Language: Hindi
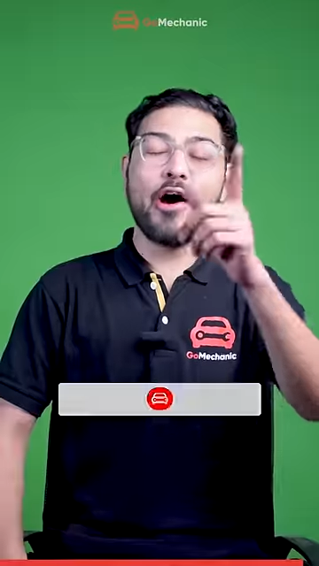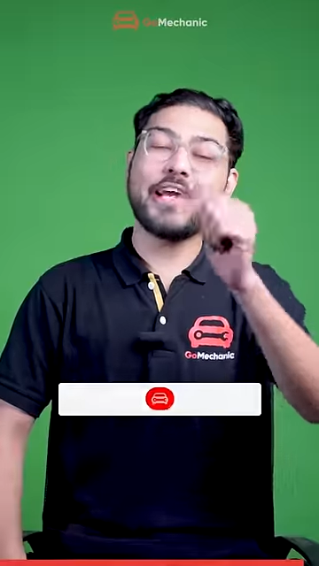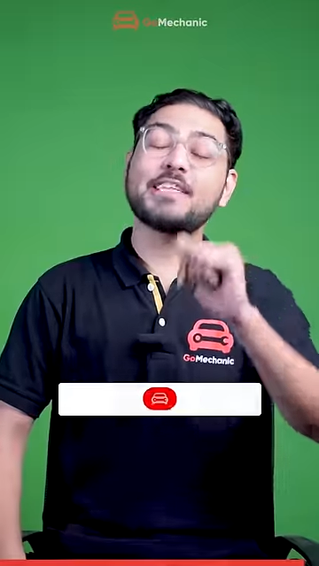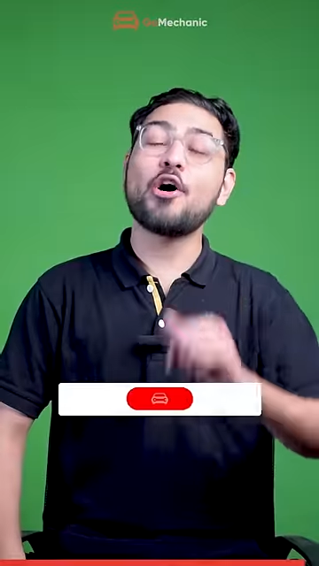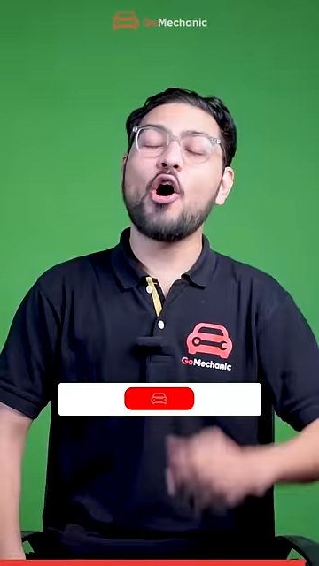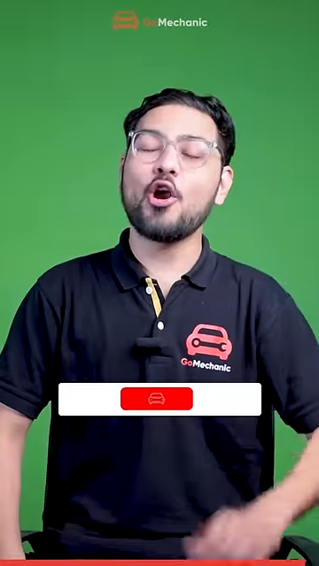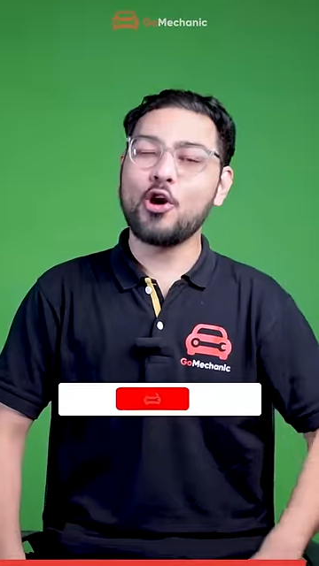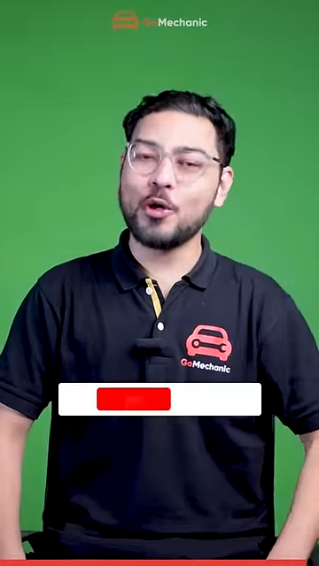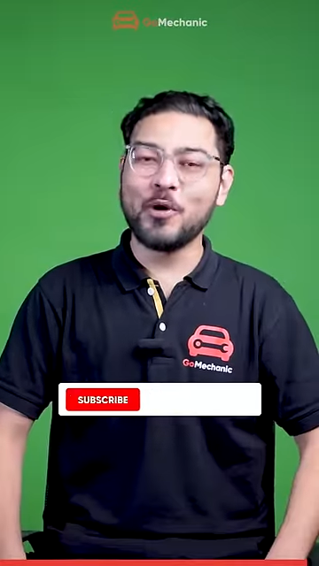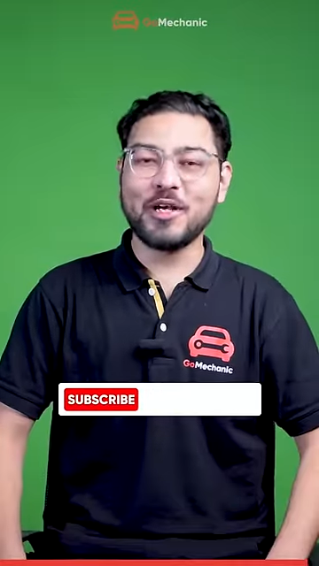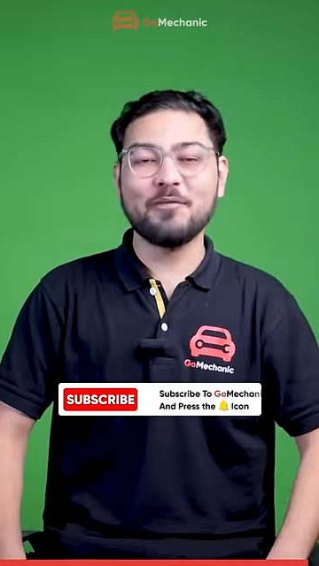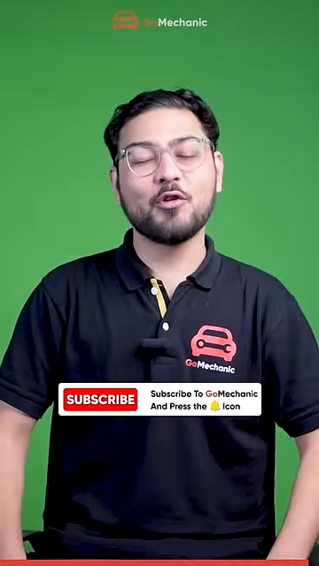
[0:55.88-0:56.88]
और ऐसे और
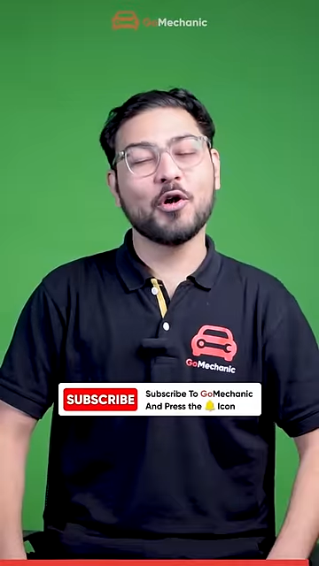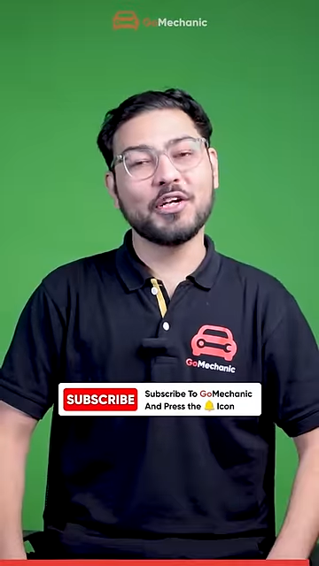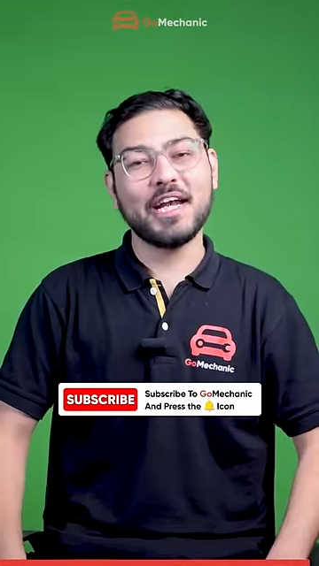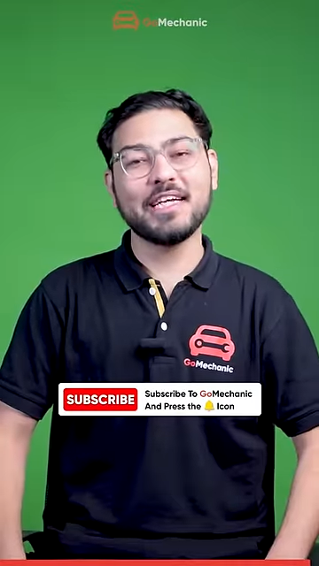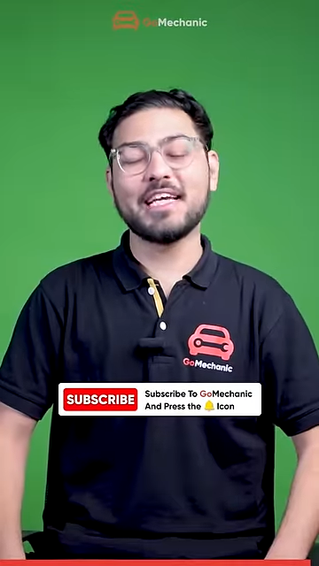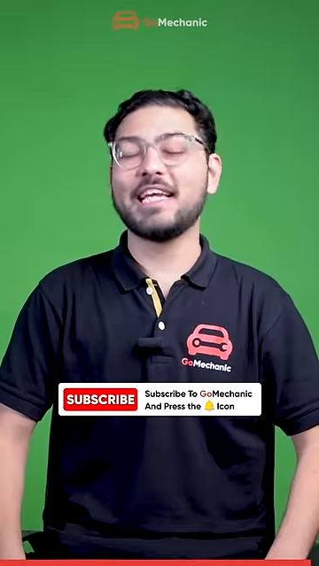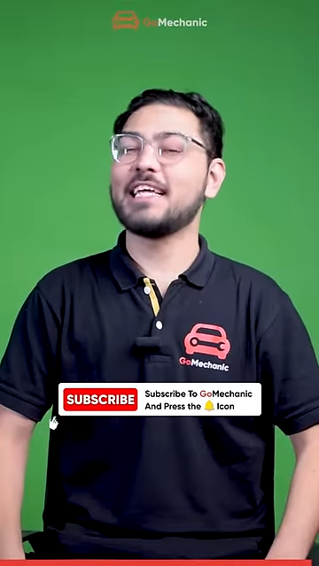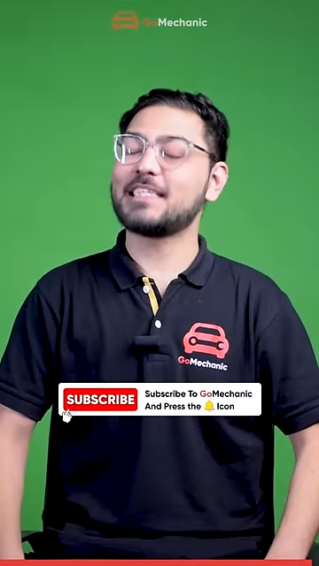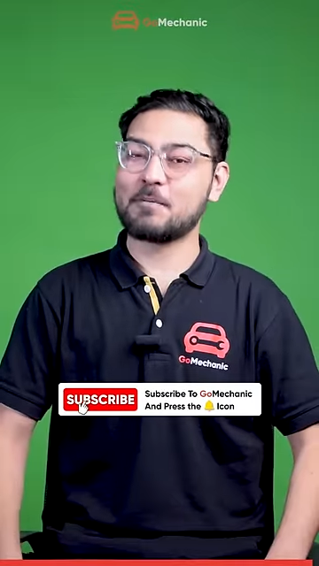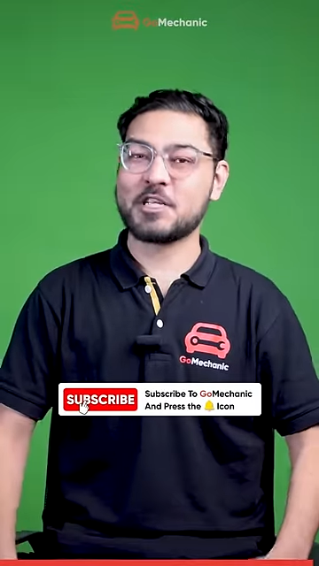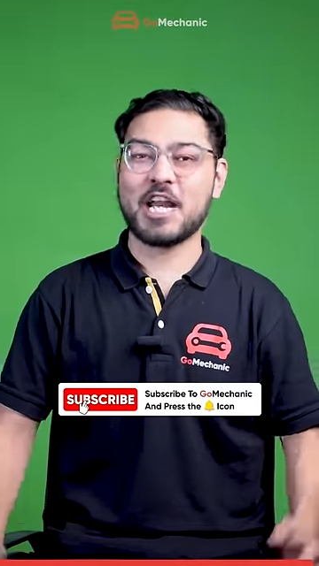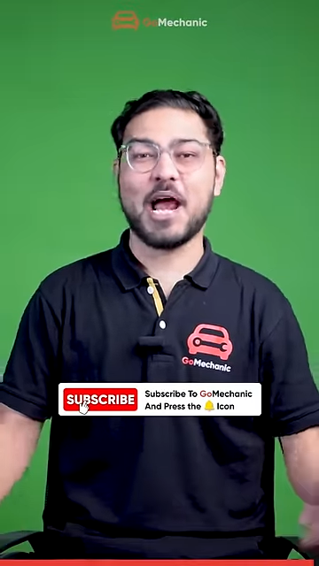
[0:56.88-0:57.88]
ऑटोमोटिव कॉन्टेंट के लिए
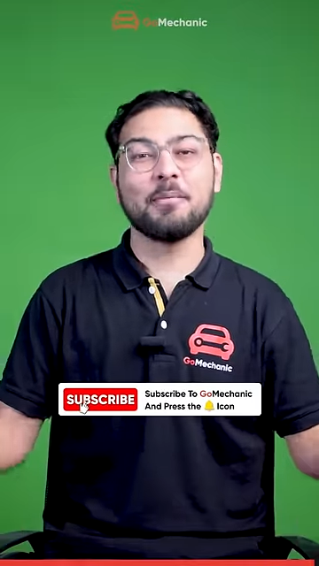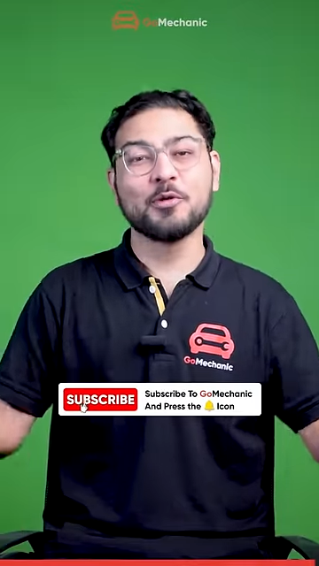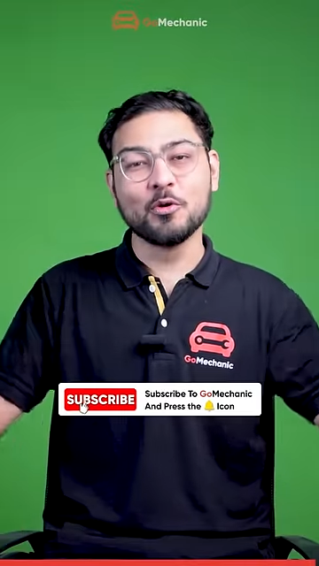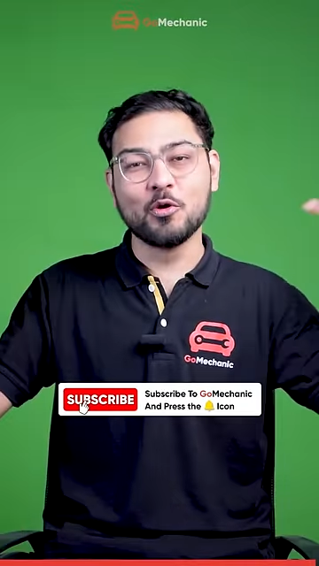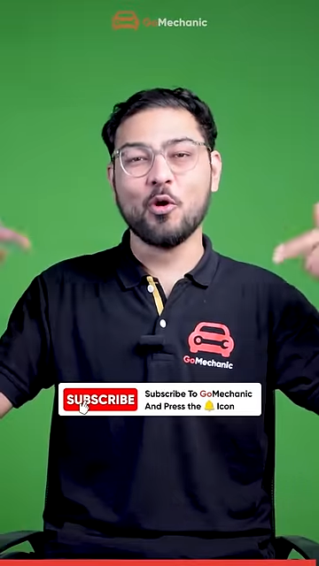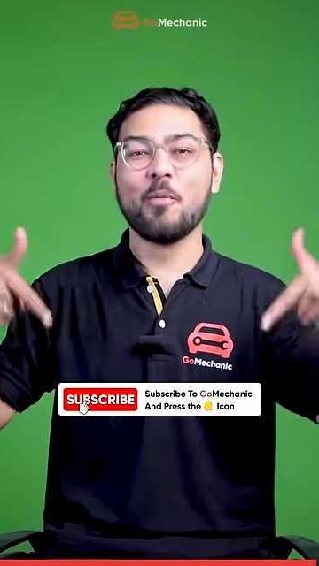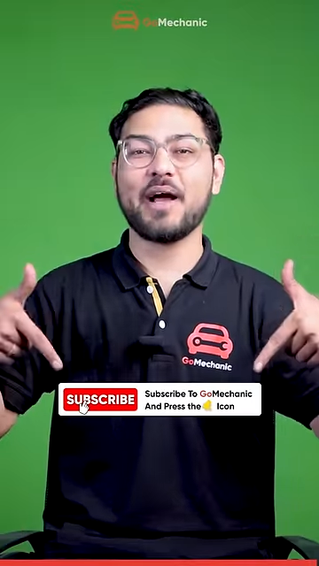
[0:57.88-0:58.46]
सब्सक्राइब टू गो